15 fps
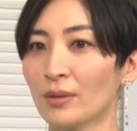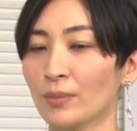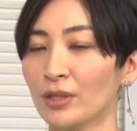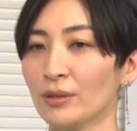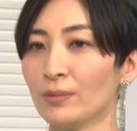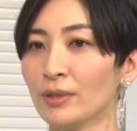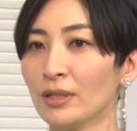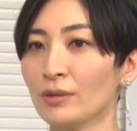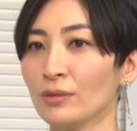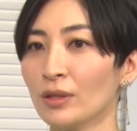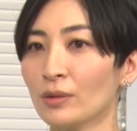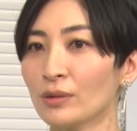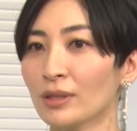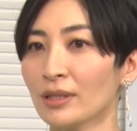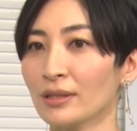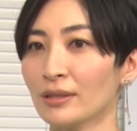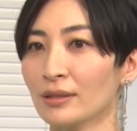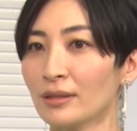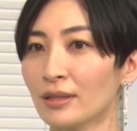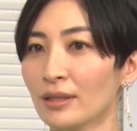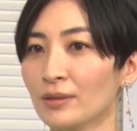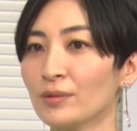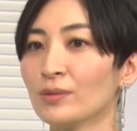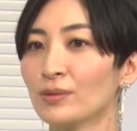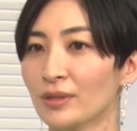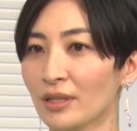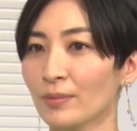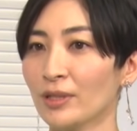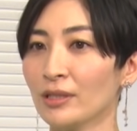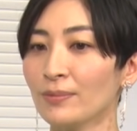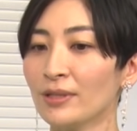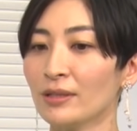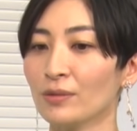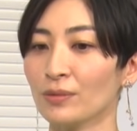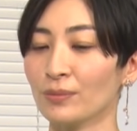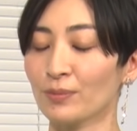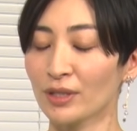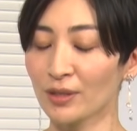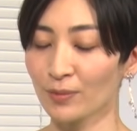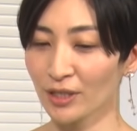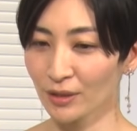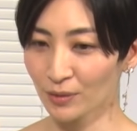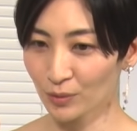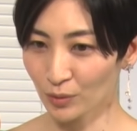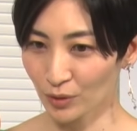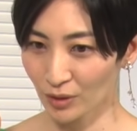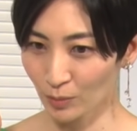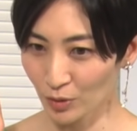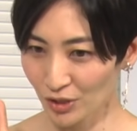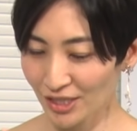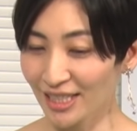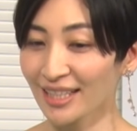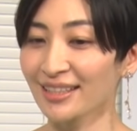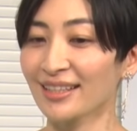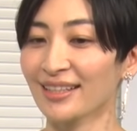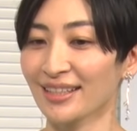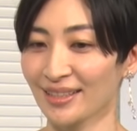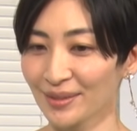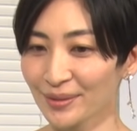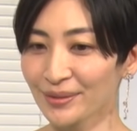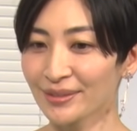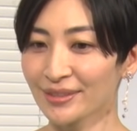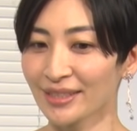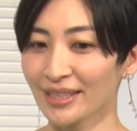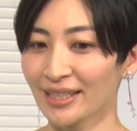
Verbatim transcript: ベディビエールが歌っているのでベディビのベディビエールの気持ちなんだけど